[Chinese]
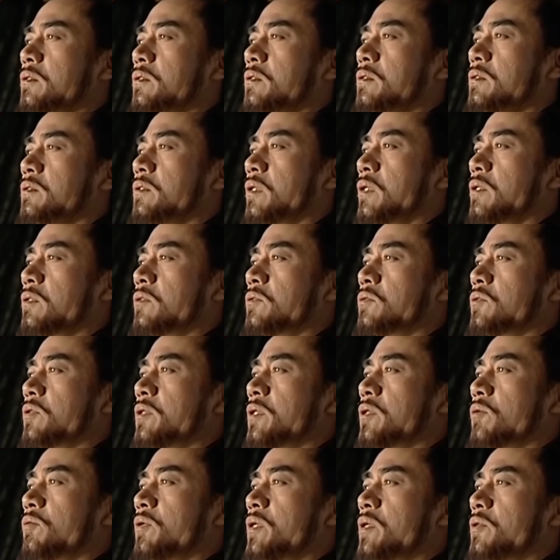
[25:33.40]
3
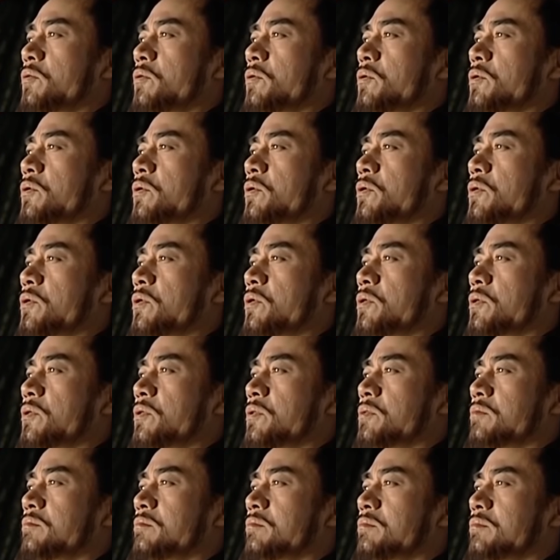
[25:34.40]
岁贯汝，
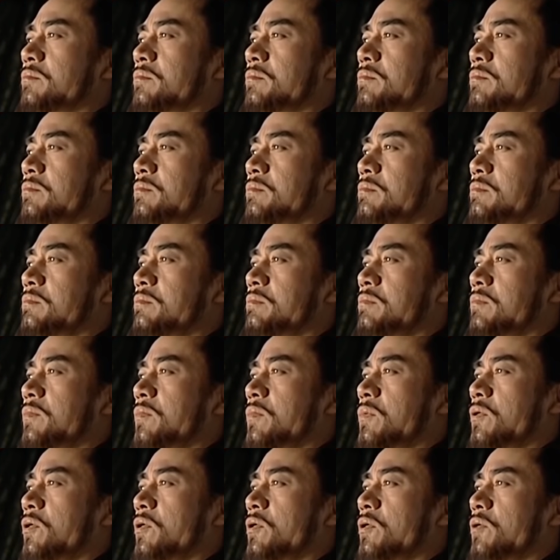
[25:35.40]

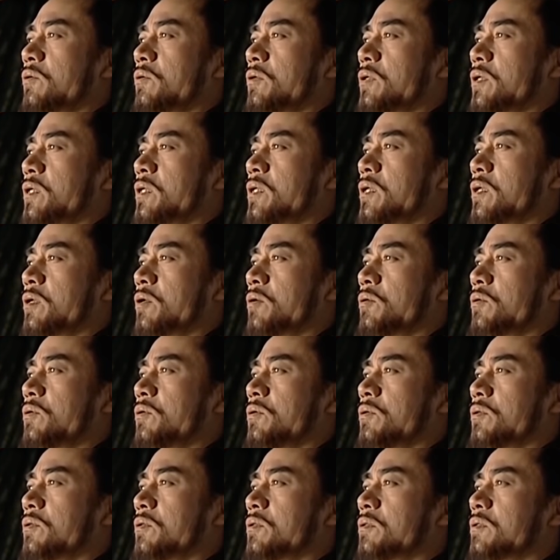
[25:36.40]
莫我肯
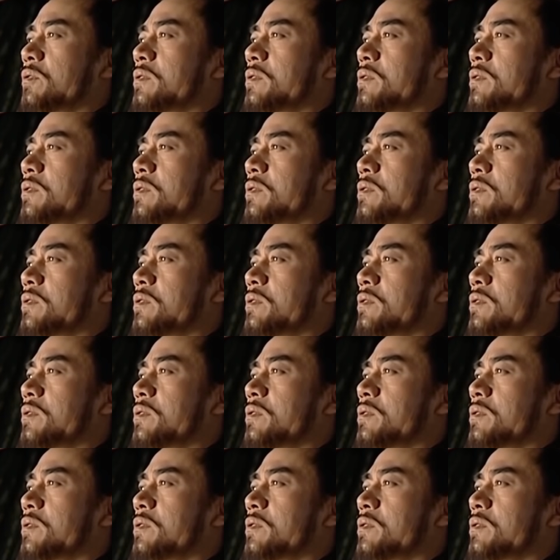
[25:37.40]
顾。